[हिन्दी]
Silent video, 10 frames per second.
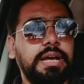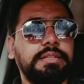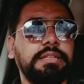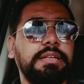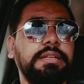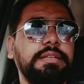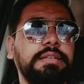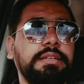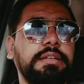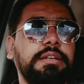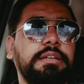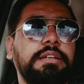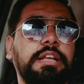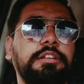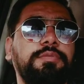आती रहेगी
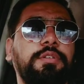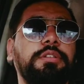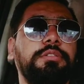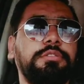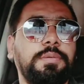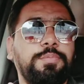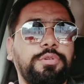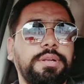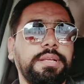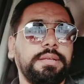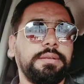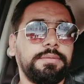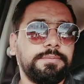थैंक्स फॉर सपोर्टिंग